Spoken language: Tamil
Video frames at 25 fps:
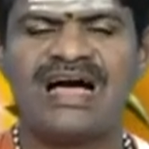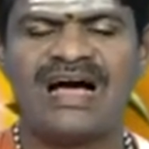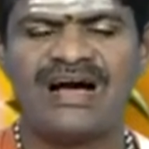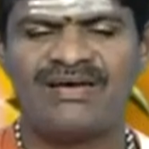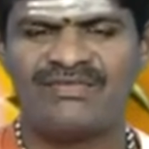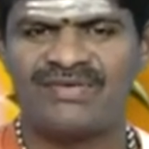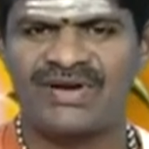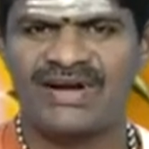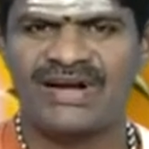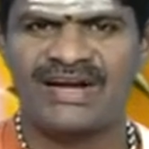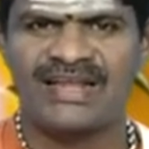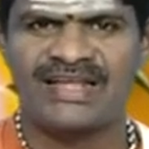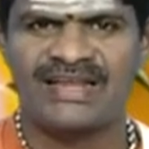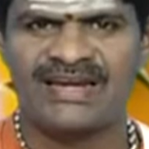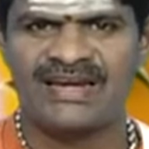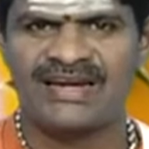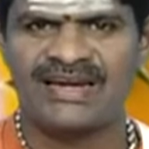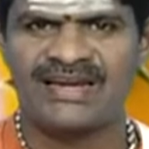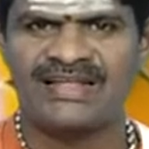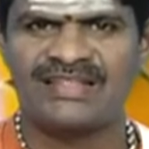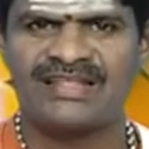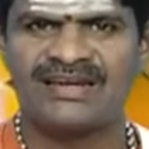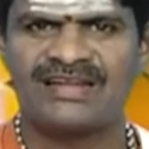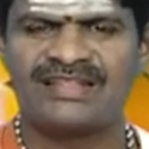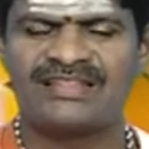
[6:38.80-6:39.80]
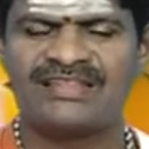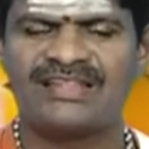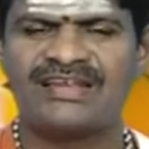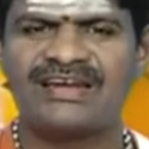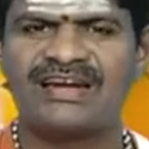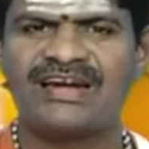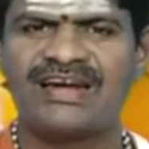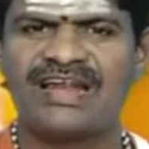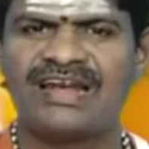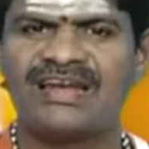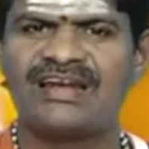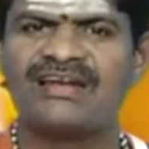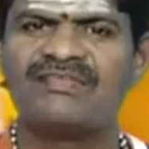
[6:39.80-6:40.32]
அவர்களை இன்றைய தினத்திலே
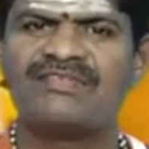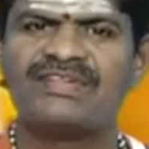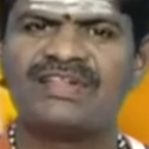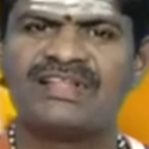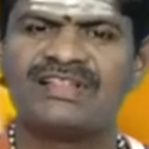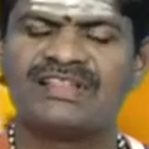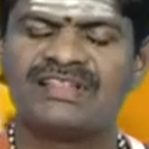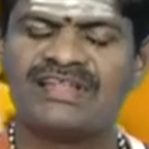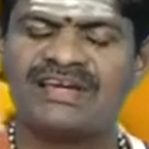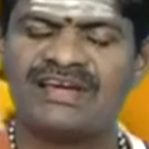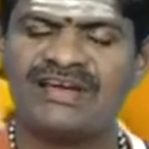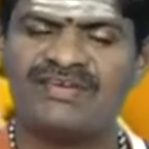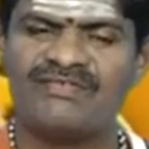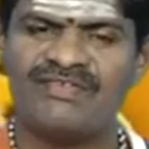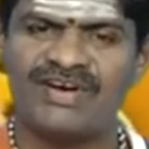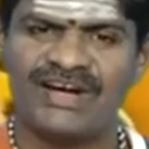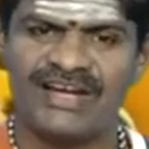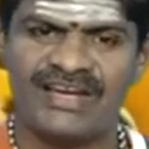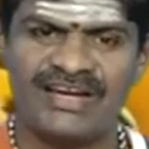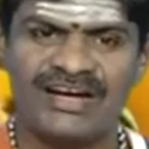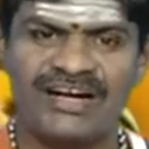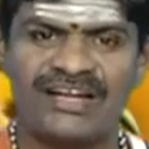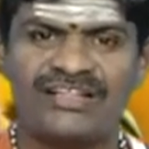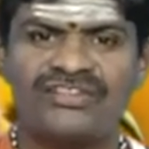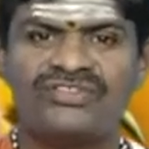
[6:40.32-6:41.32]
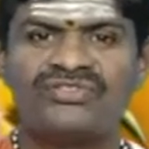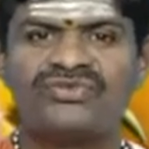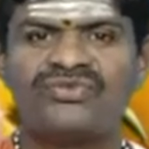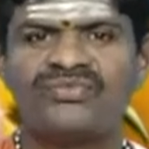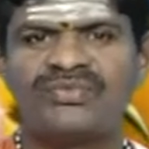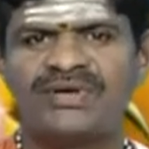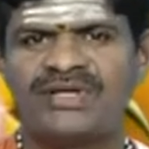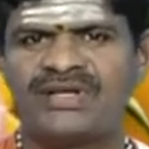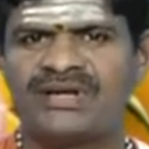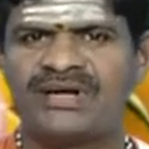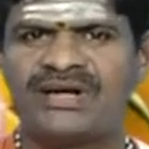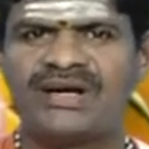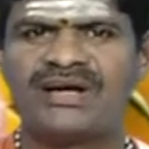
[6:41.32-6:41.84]
நல்ல விதத்திலே
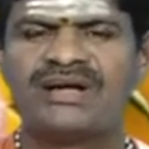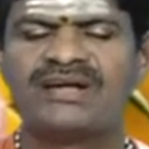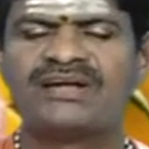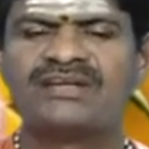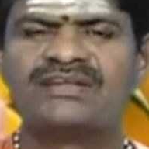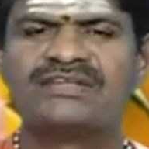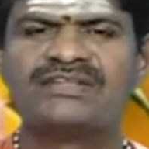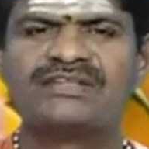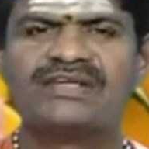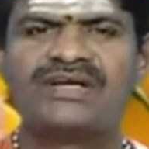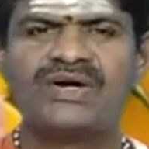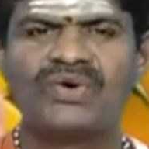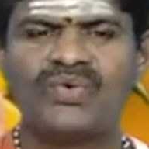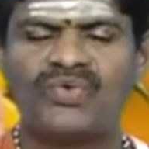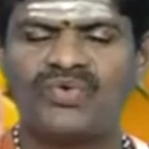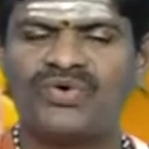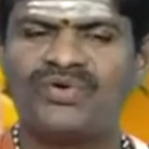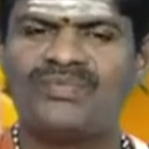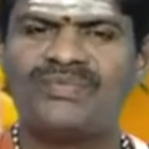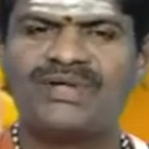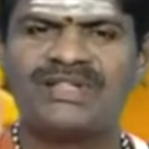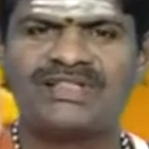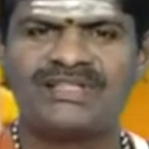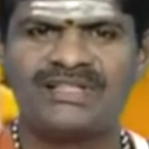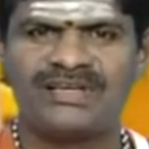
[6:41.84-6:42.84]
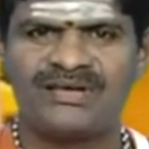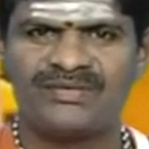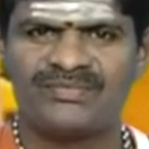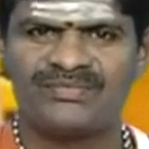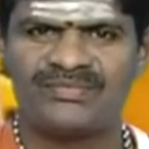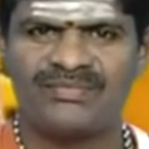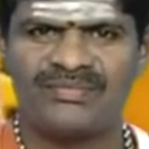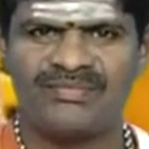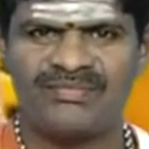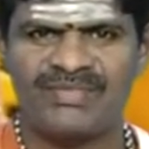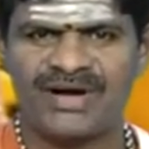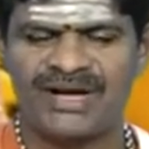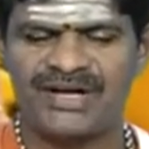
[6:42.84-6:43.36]
வழிநடத்துவீர்கள் குடும்பத்திலும்
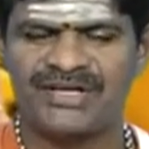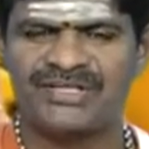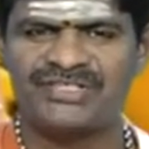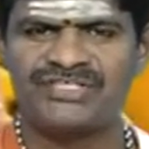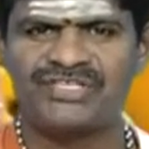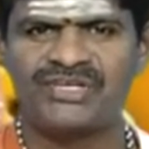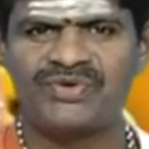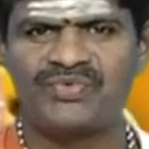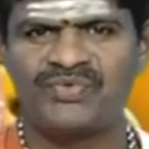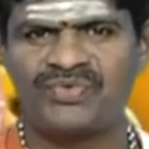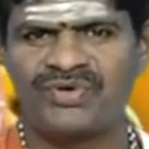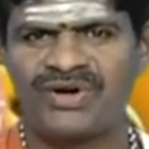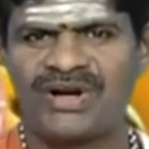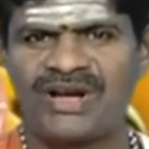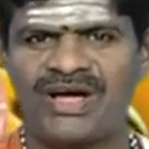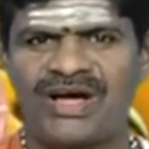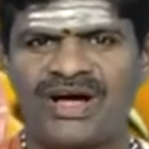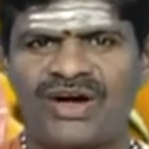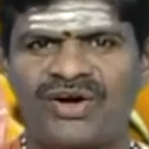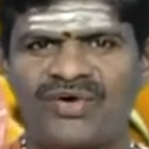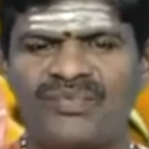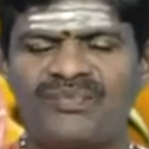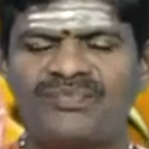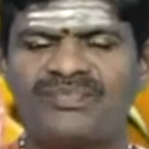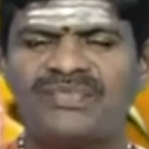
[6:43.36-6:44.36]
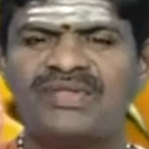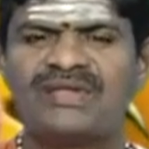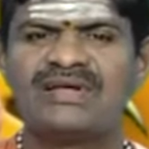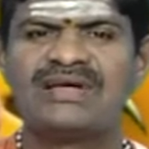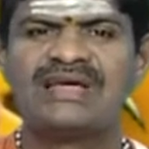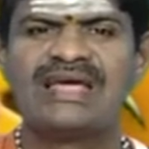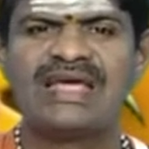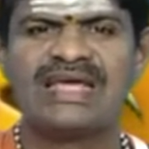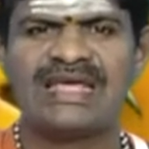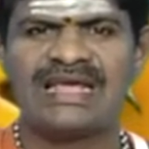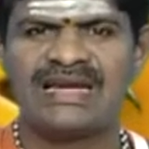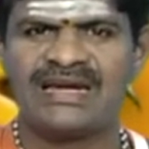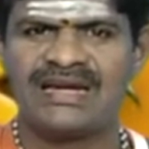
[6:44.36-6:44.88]
மகிழ்ச்சி உண்டாகும்
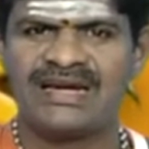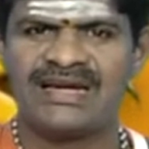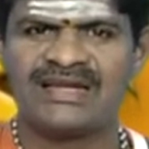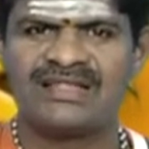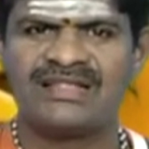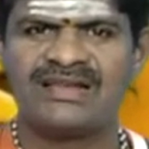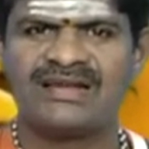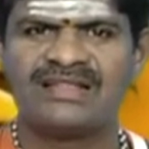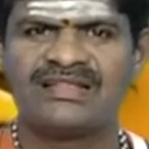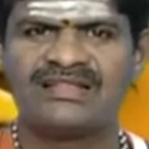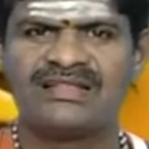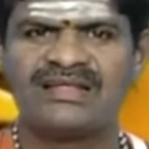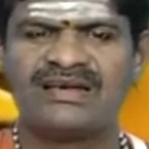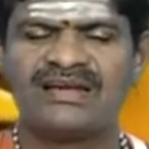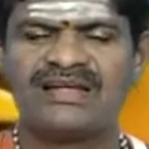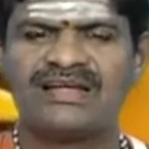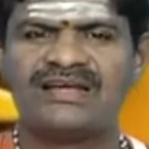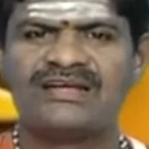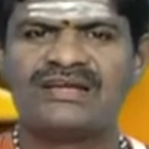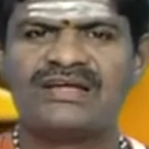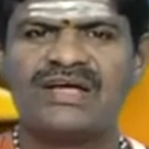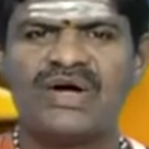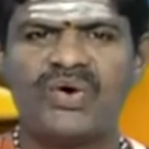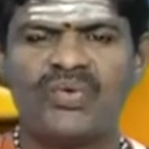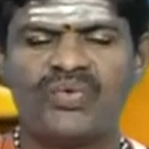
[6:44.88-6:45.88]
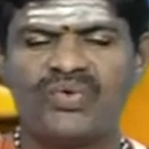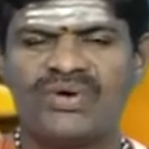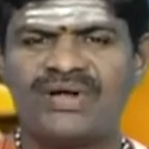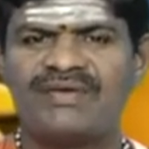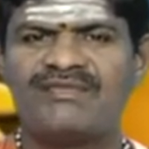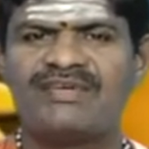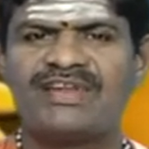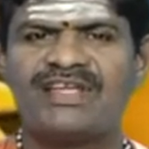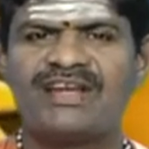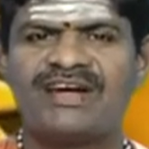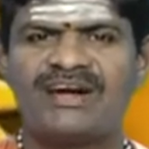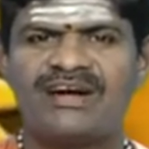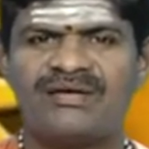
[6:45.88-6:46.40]
இன்றைய தினத்திலே
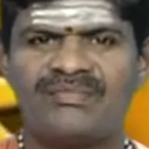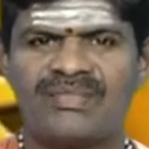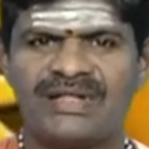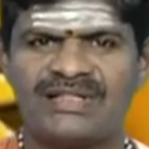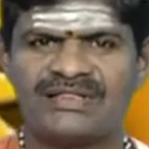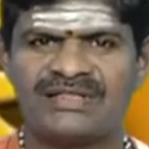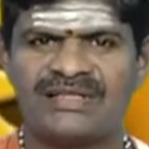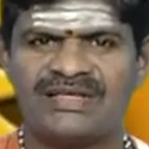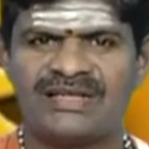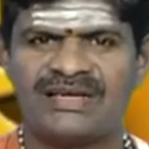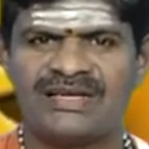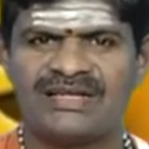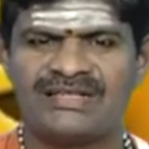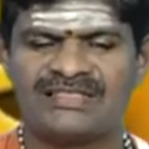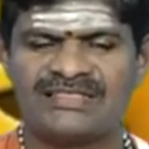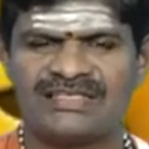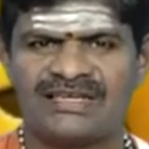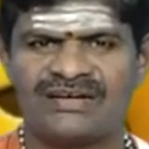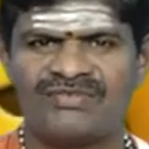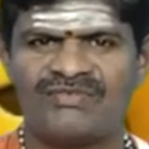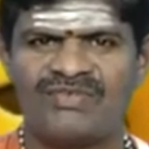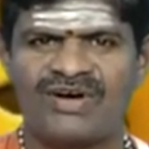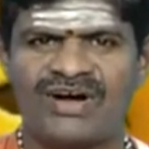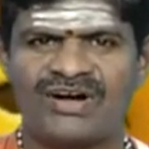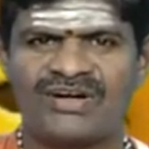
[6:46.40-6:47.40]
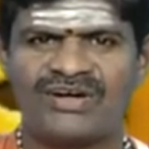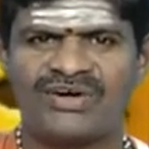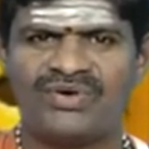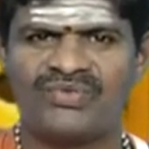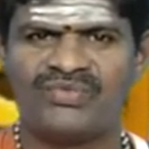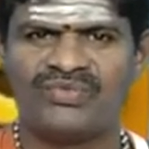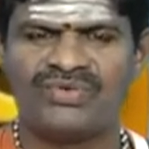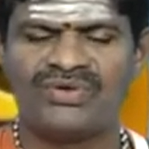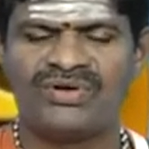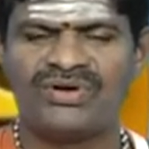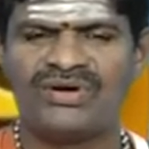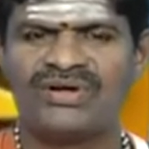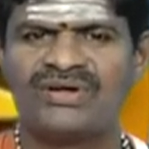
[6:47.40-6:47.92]
உறவினர்கள் மத்தியிலே செல்வாக்கு
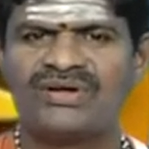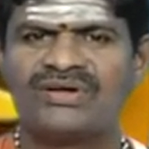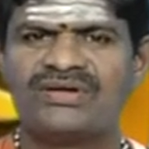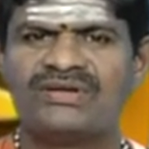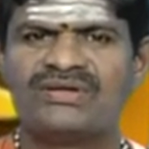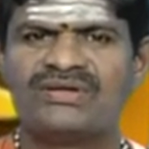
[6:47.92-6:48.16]
உண்டு